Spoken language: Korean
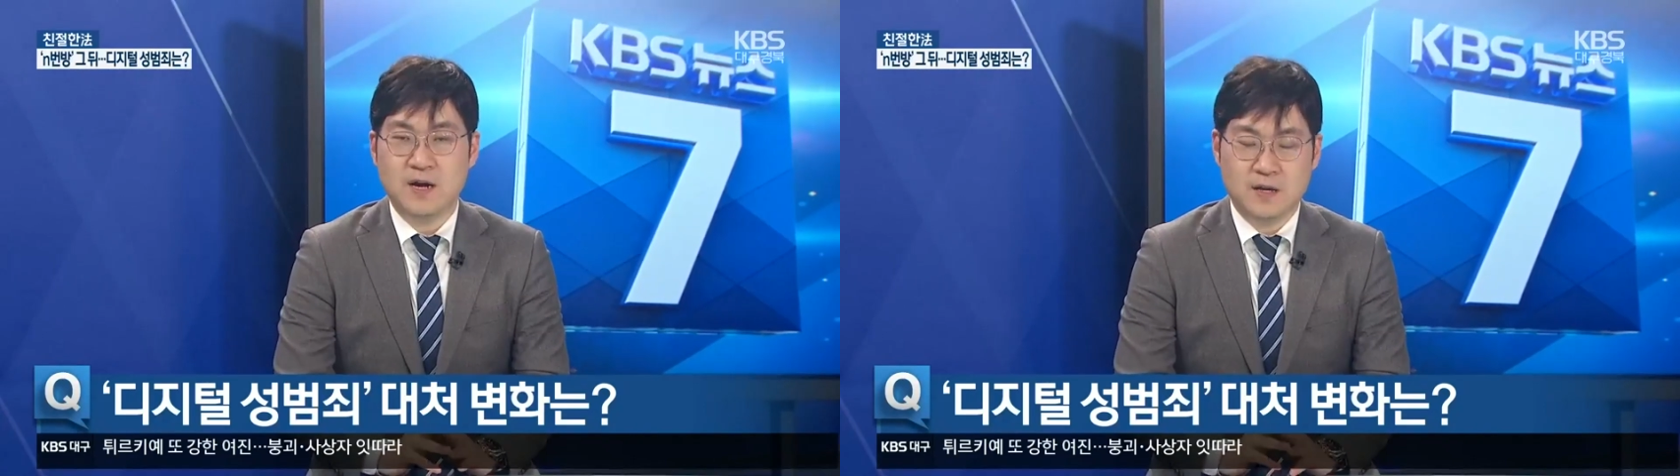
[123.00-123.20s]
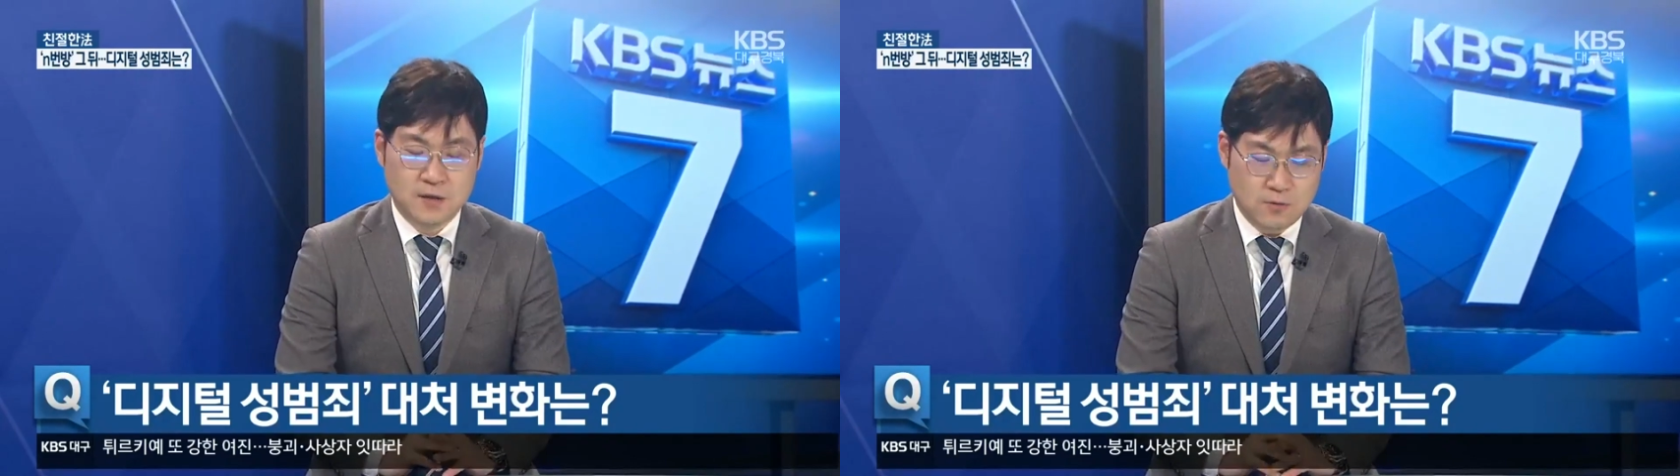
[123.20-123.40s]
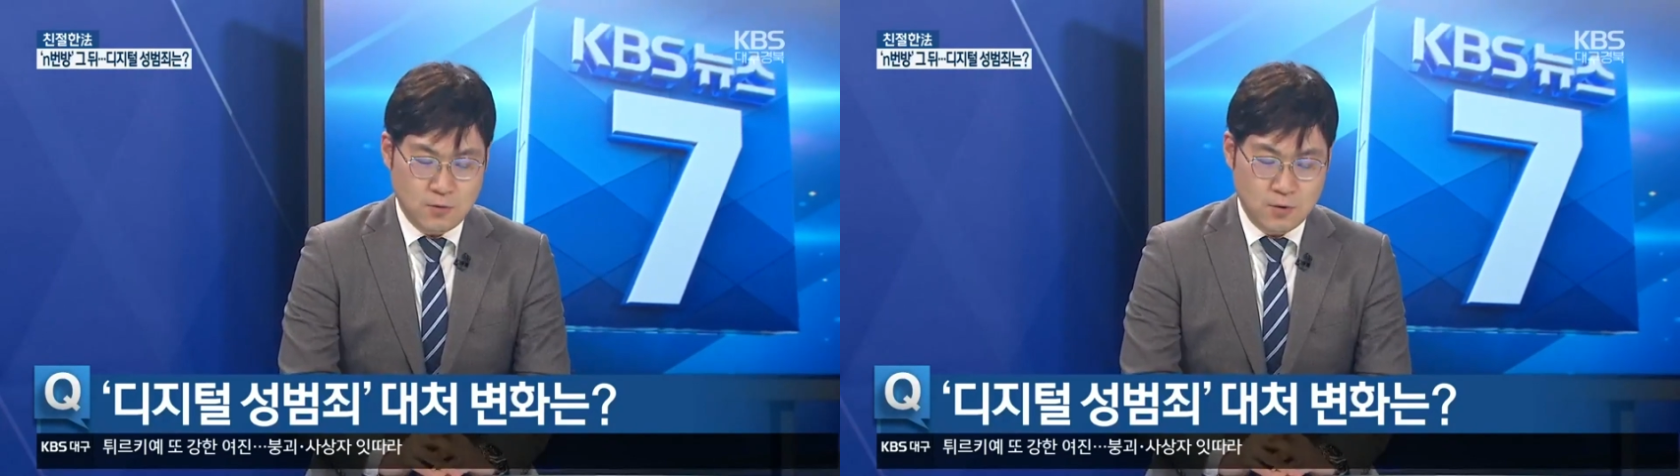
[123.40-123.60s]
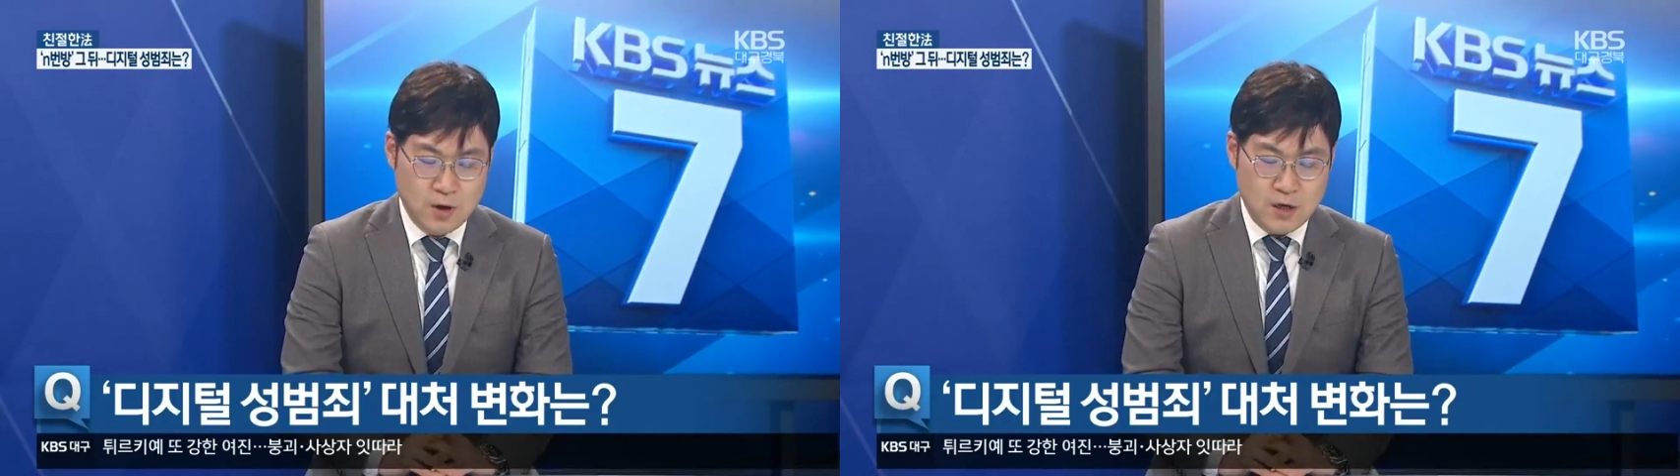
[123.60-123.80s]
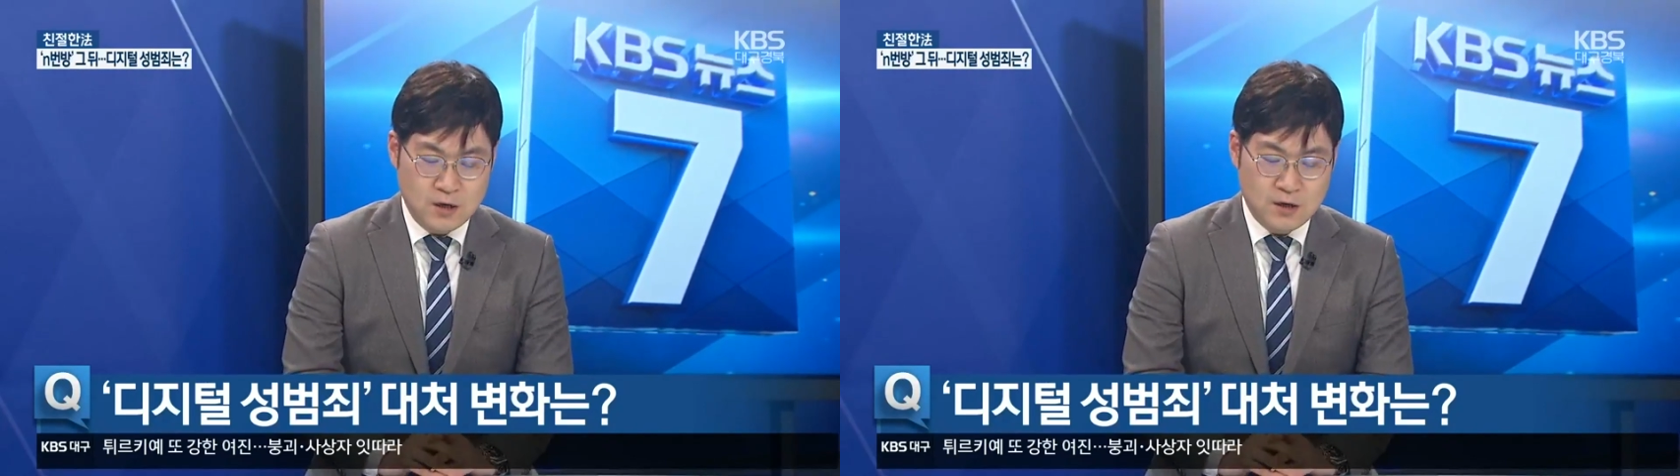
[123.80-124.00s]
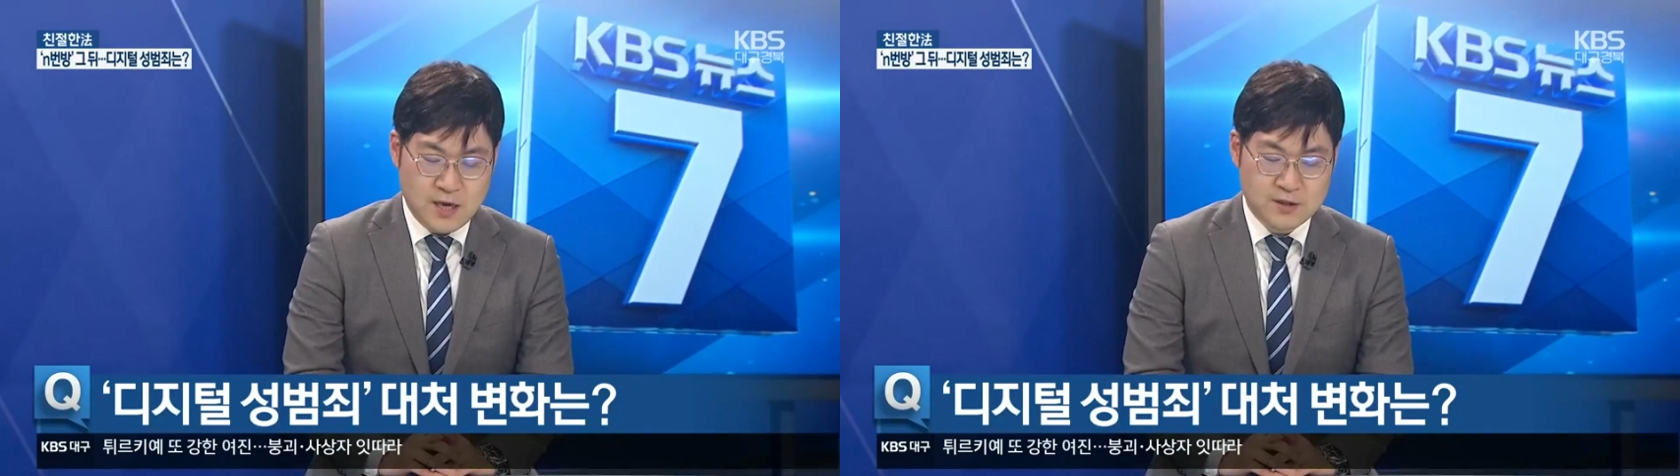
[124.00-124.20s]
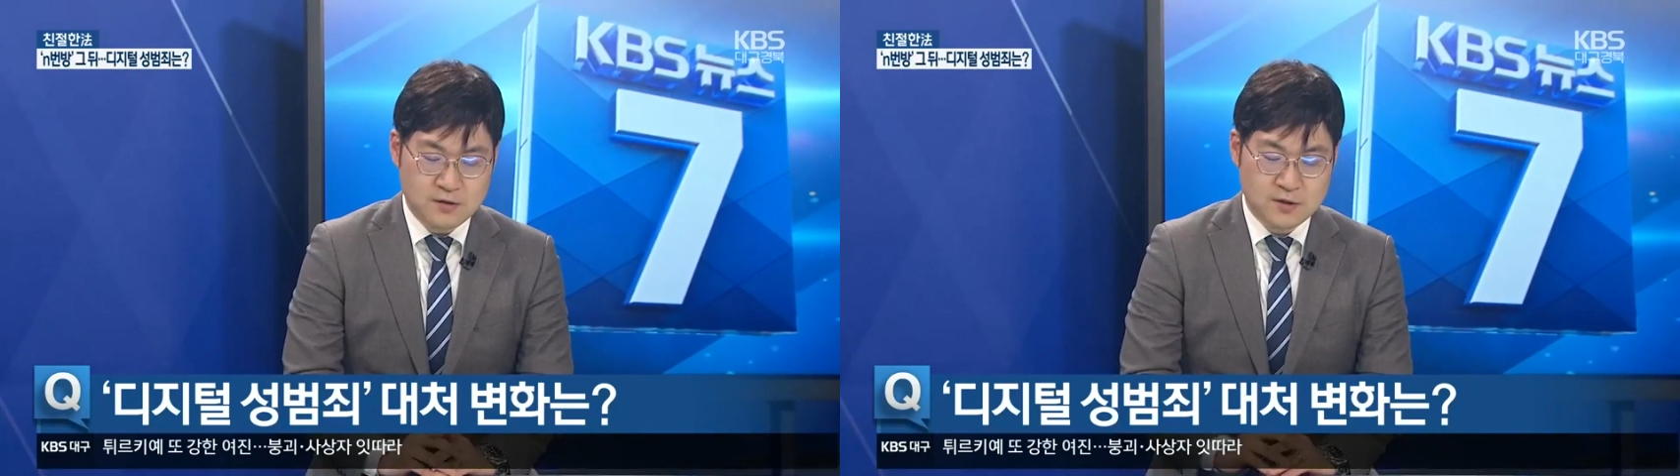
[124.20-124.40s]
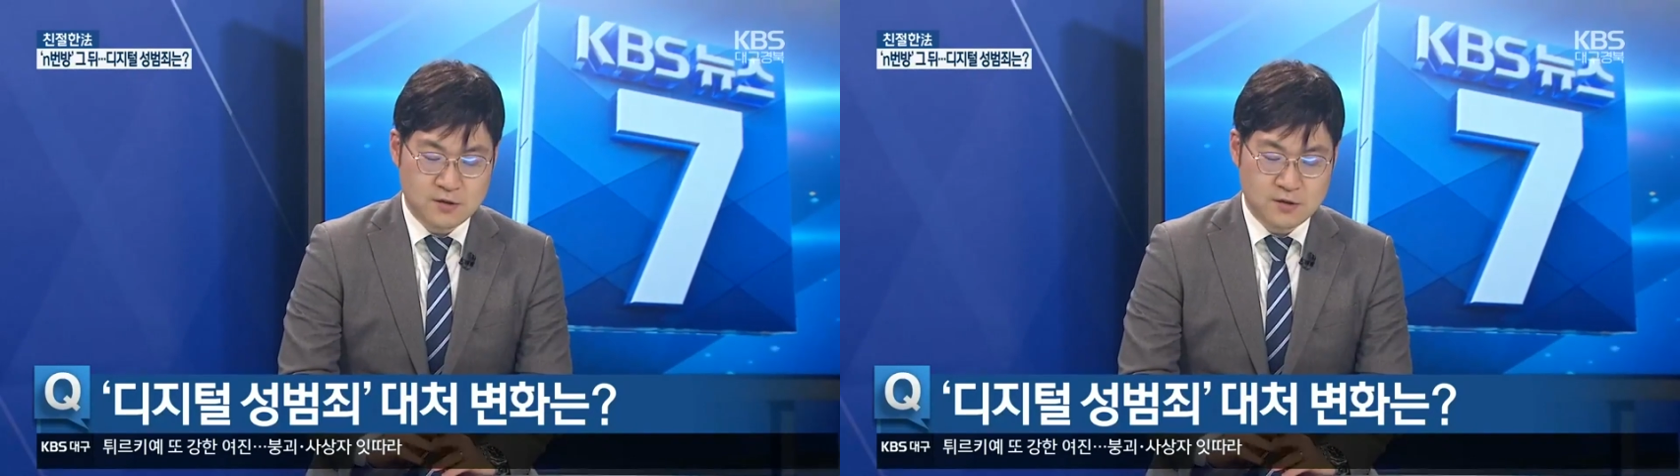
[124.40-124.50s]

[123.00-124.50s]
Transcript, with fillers: 아니고 어, 개정